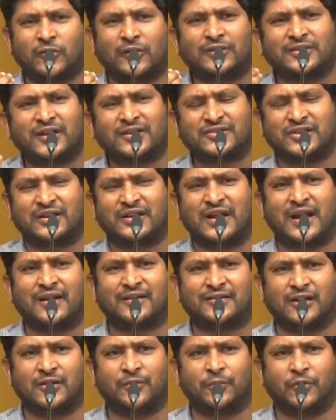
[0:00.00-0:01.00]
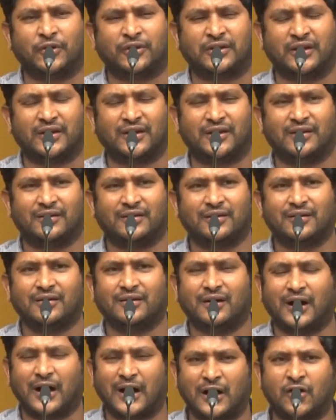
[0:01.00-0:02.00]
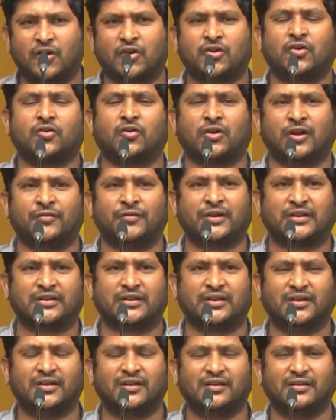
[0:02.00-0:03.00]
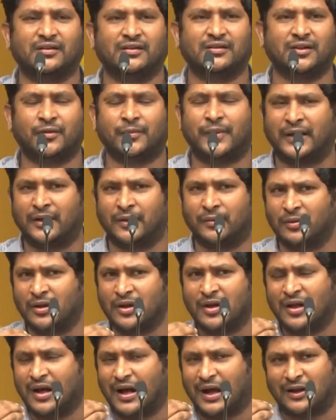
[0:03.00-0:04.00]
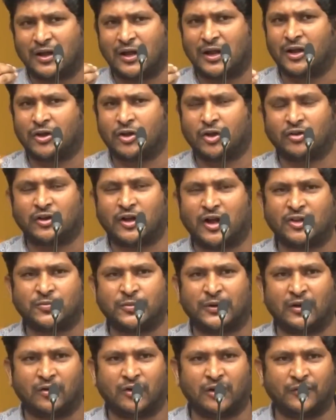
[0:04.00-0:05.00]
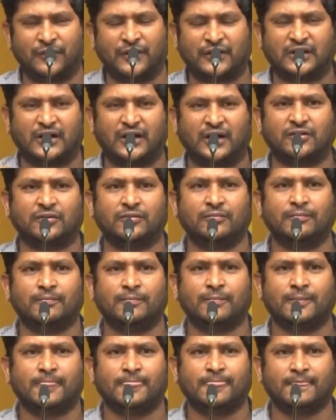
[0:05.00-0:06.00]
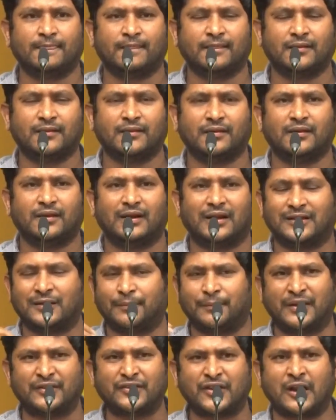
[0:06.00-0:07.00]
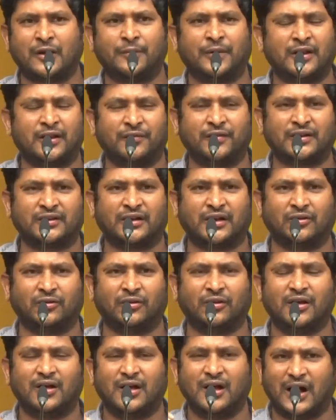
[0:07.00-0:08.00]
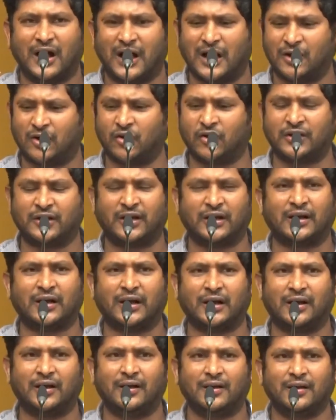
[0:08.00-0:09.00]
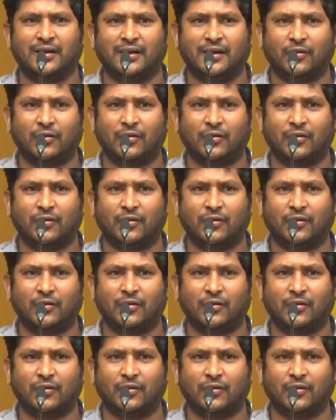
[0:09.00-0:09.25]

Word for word: ఒక సొంత చిన్నాన్న చనిపోతే ఆరోగ్యంగా ఉన్న వ్యక్తి ఏమైనా అనారోగ్యంతో హాస్పిటల్లో ఉన్న వ్యక్తి కాదు లేదా మంచాన పడిన వ్యక్తి కాదు ఆరోగ్యంగా